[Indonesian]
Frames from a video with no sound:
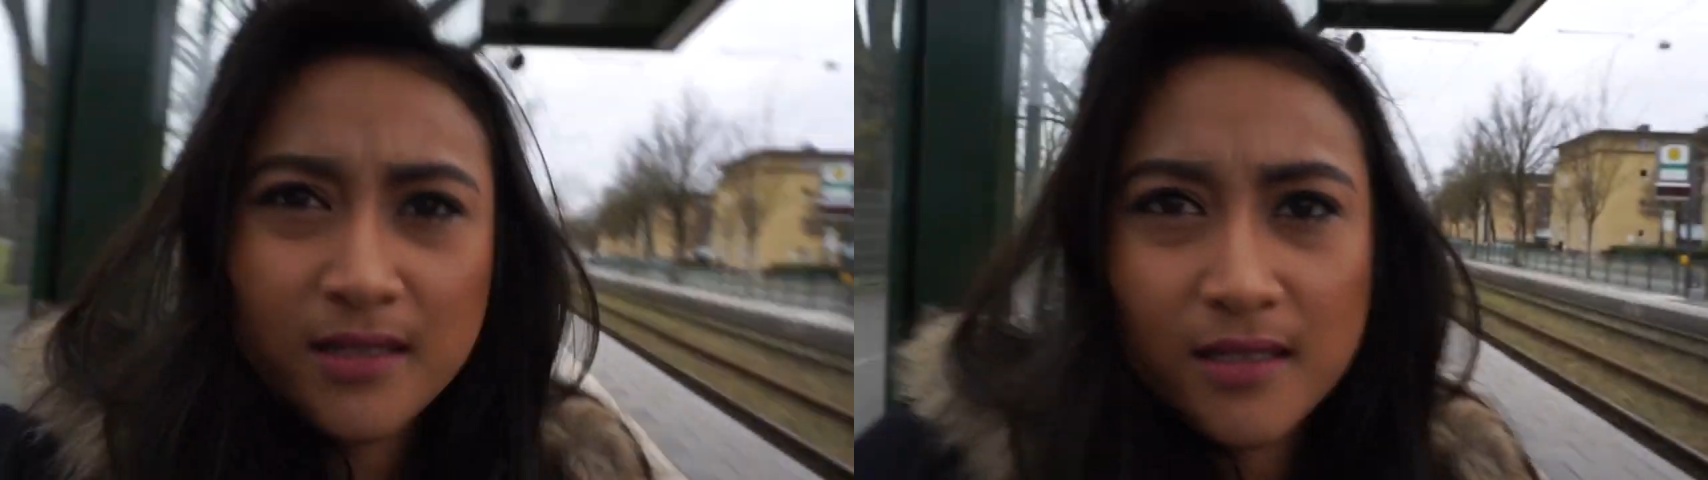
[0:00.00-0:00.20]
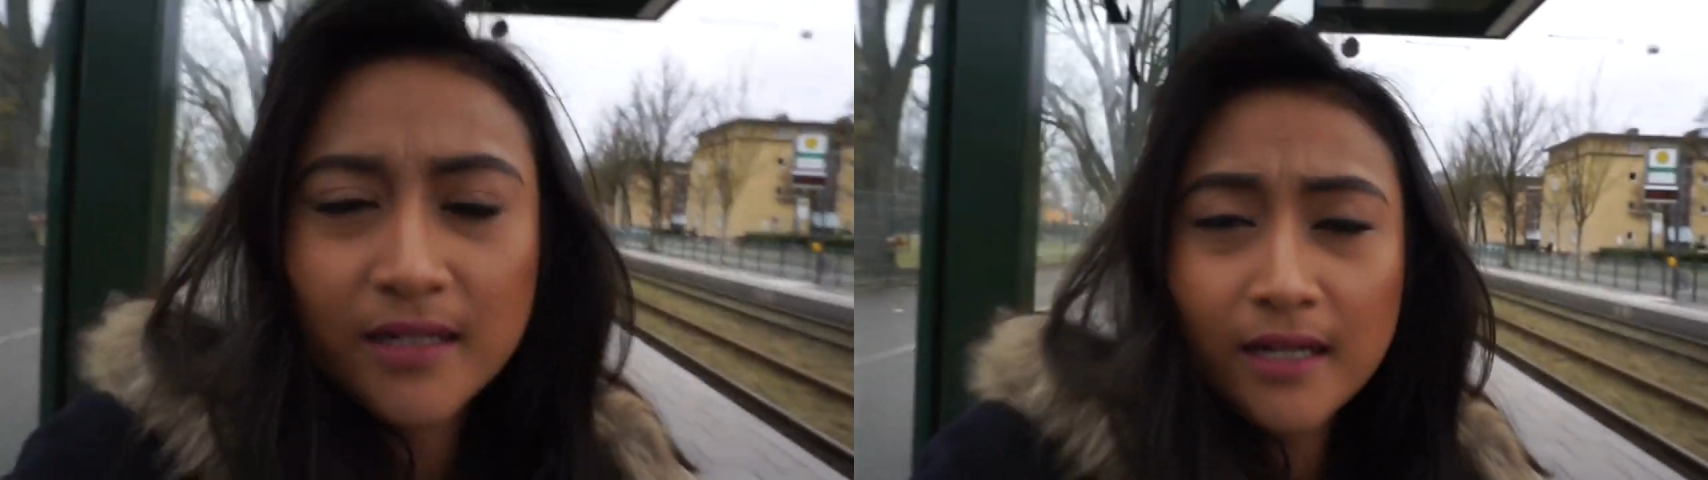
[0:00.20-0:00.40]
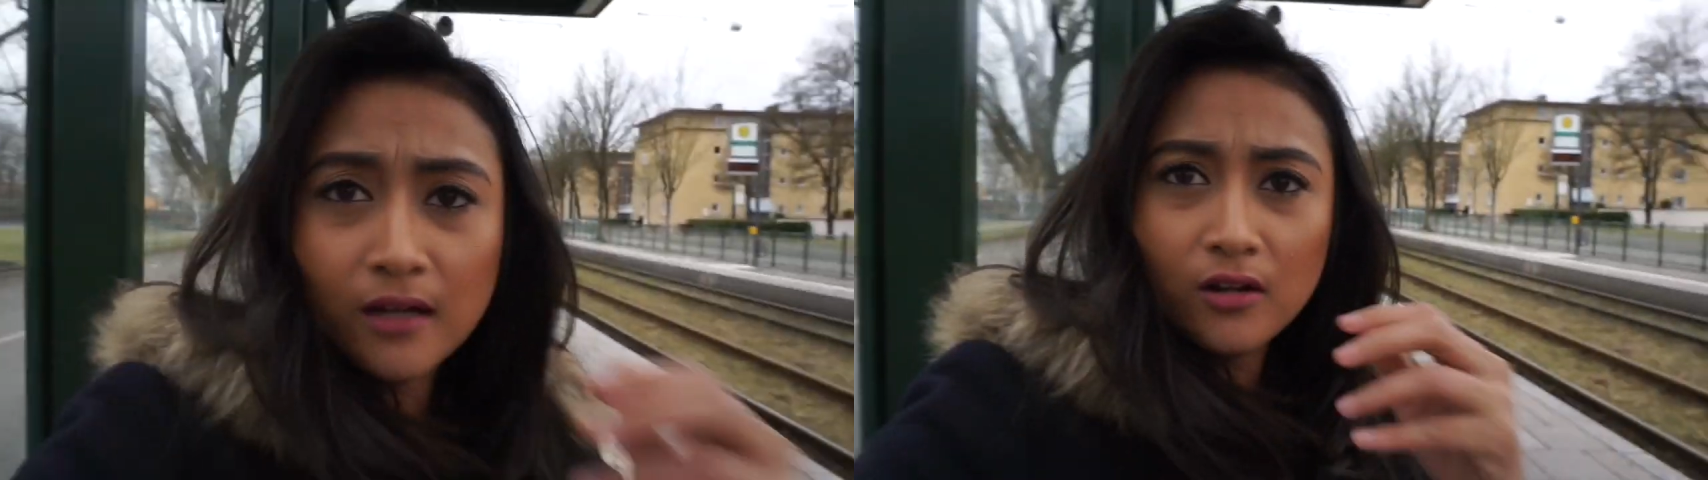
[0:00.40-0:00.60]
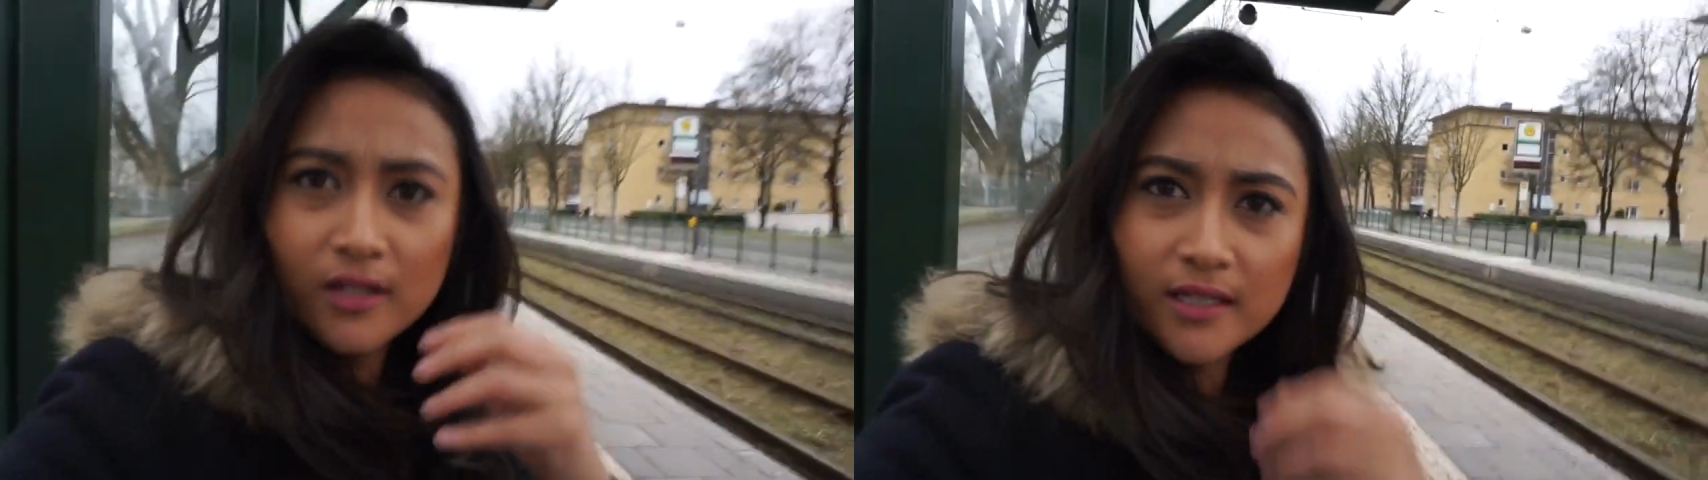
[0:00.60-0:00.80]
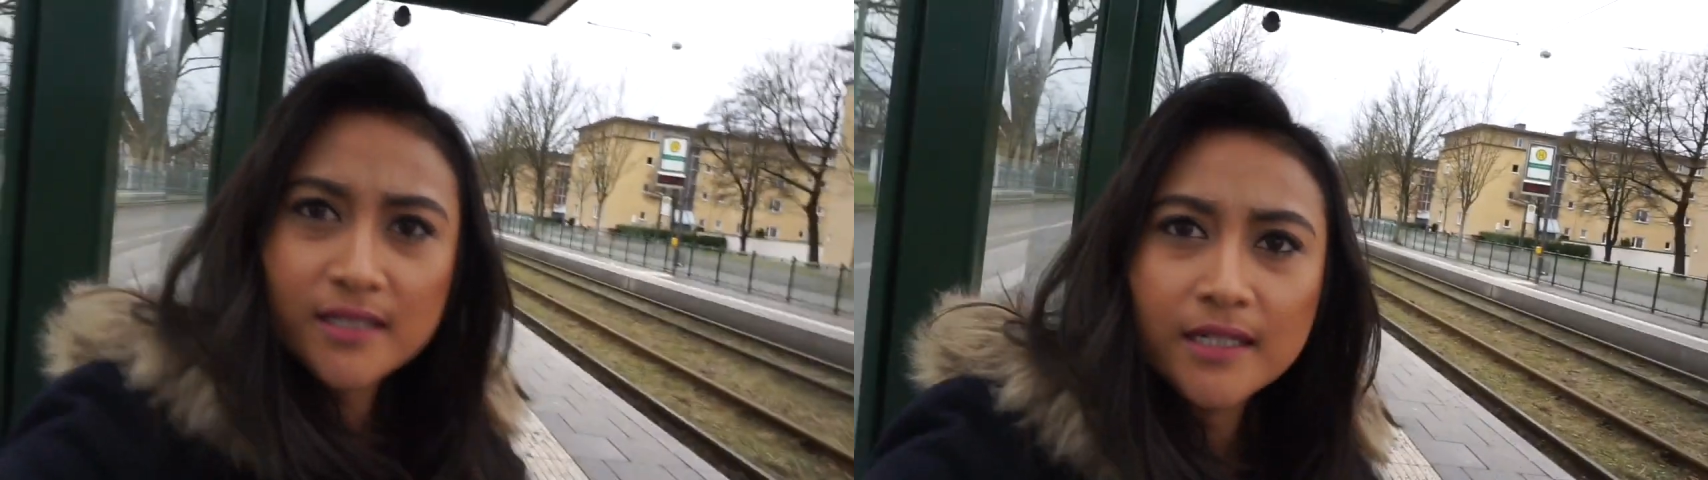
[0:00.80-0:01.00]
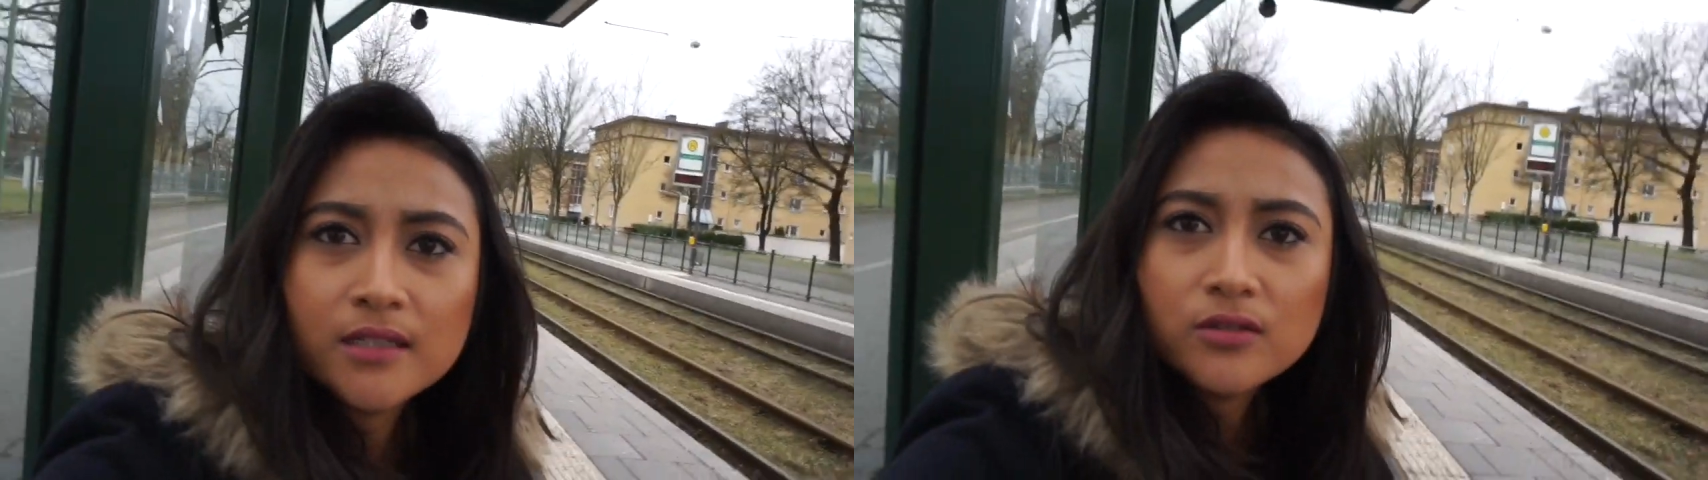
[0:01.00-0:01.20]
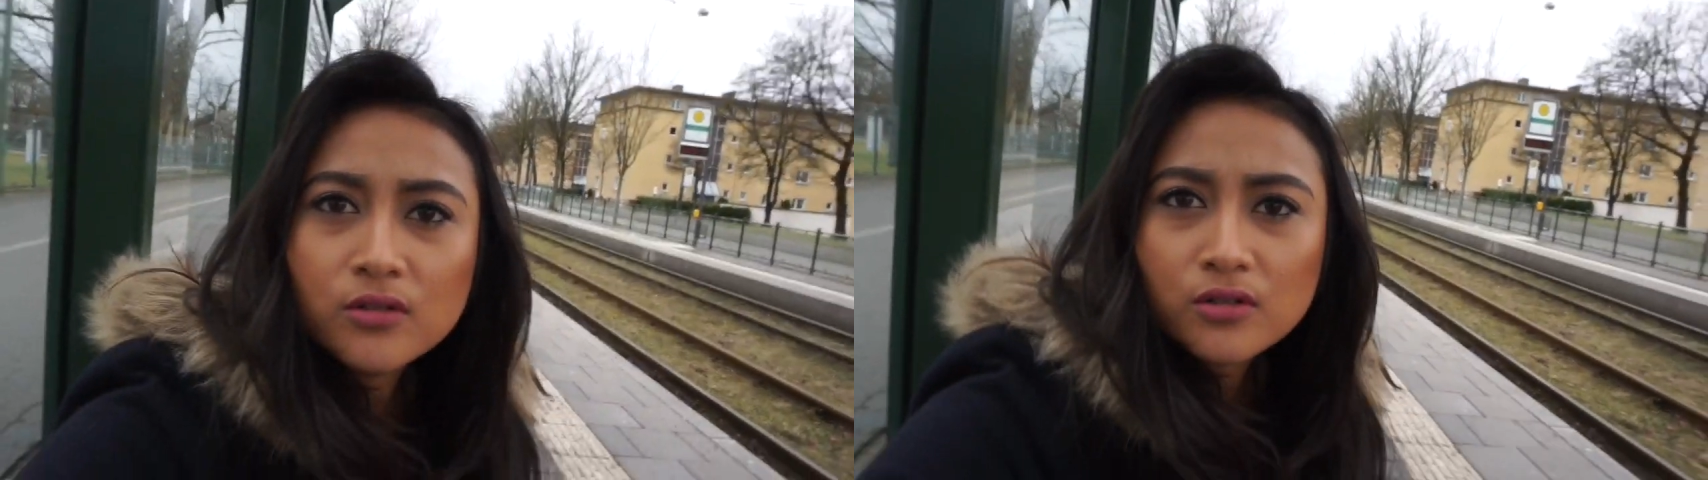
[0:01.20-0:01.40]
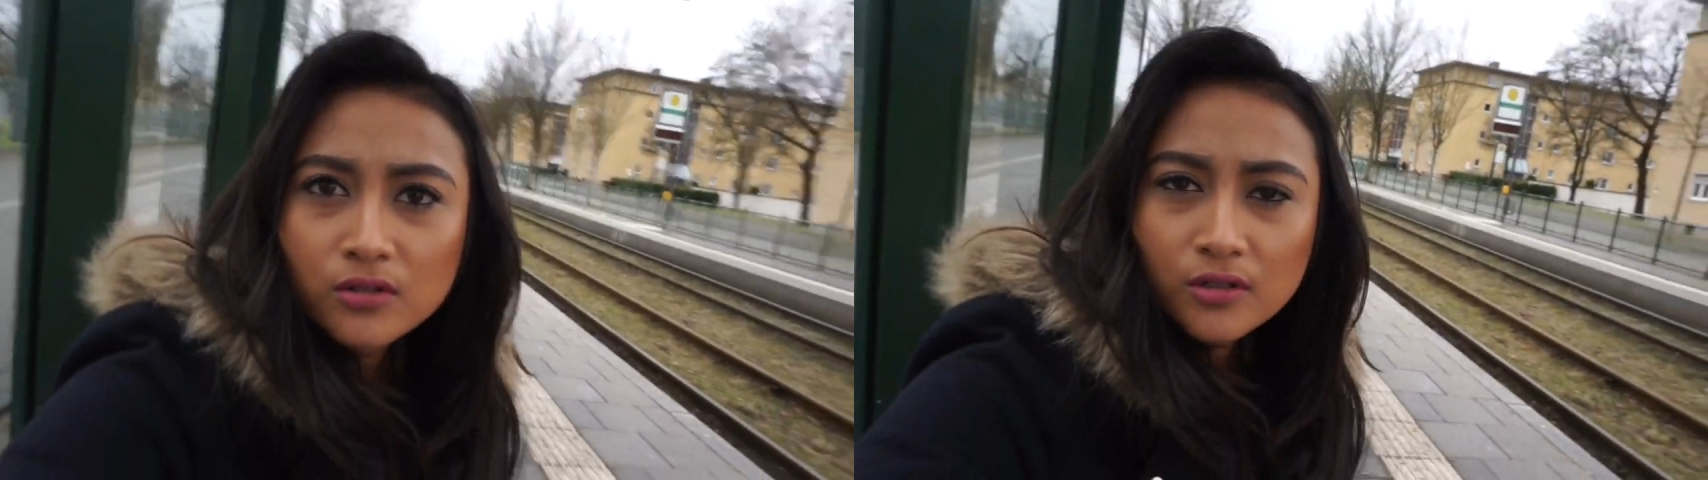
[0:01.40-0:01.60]
jadi kalau di sini
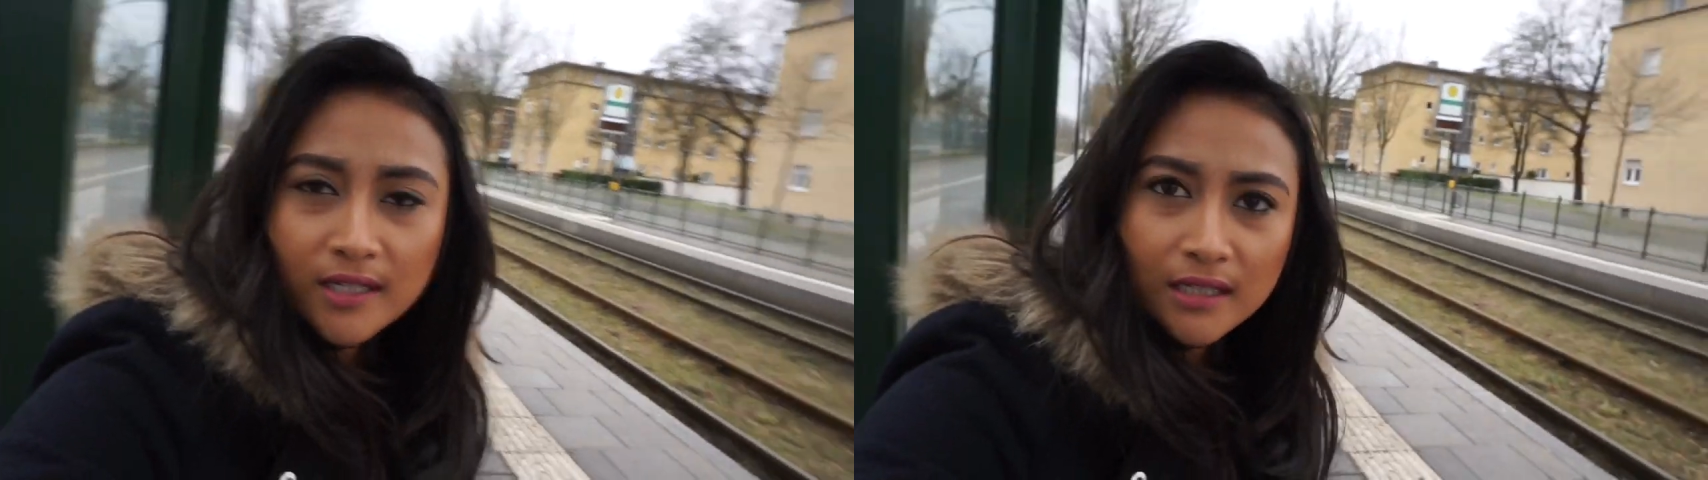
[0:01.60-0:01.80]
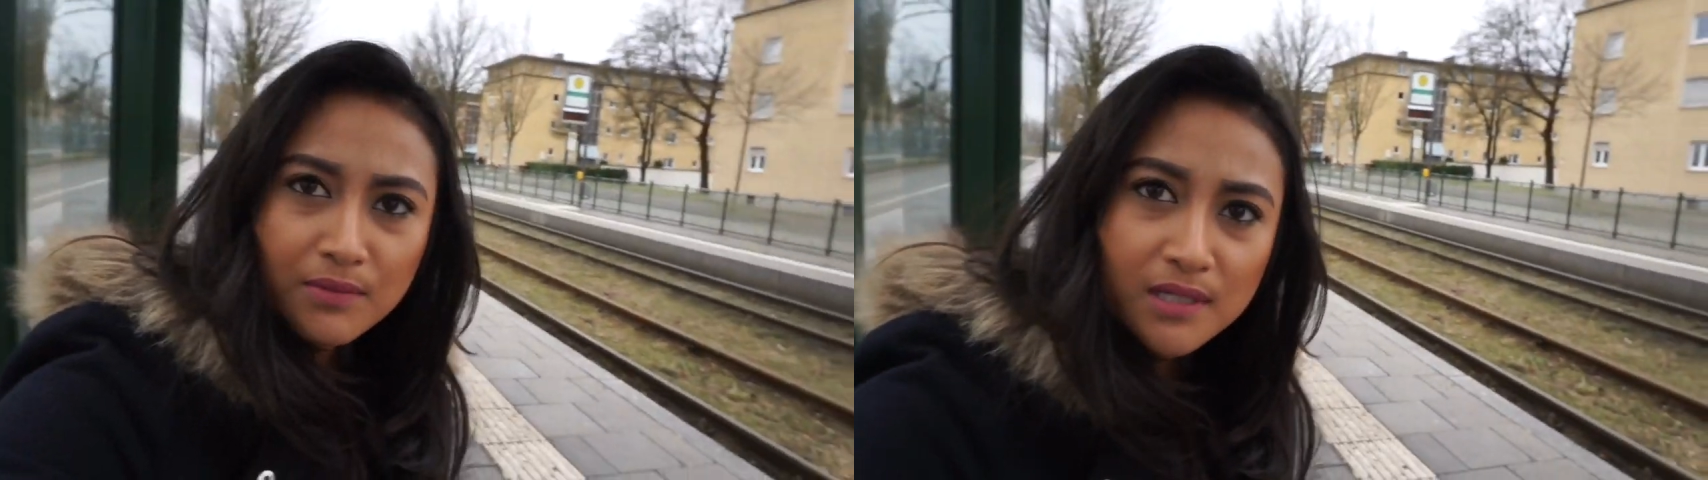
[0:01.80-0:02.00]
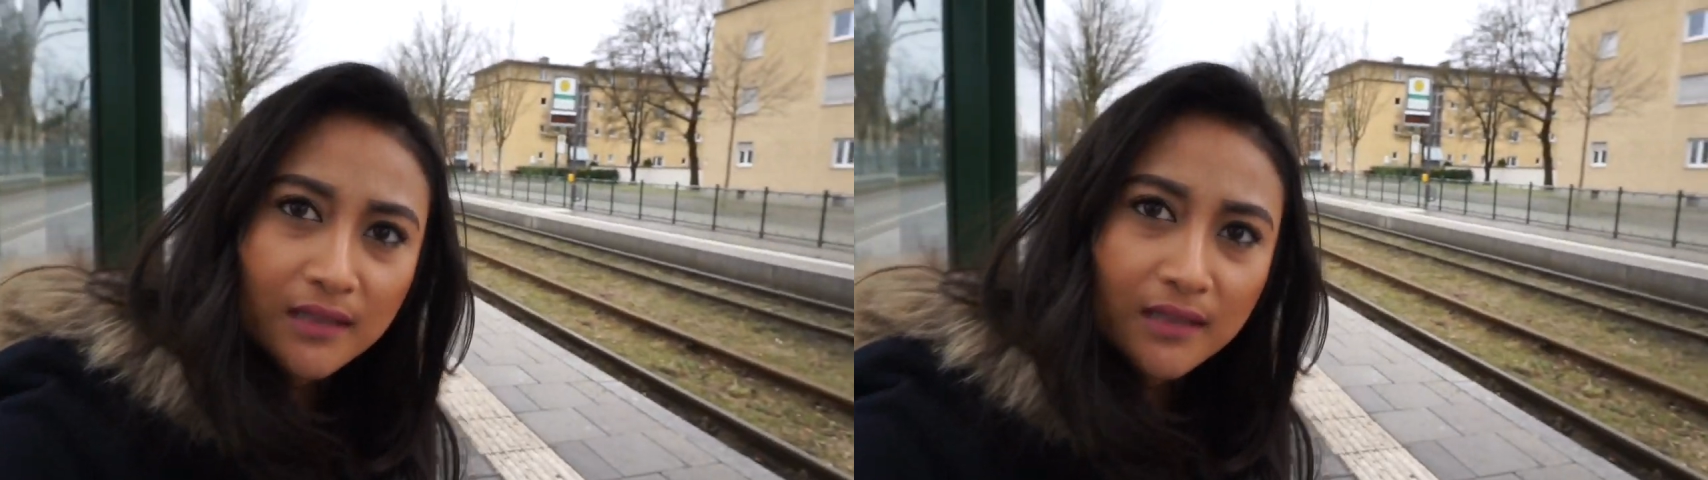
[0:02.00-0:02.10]
tuh kita bisa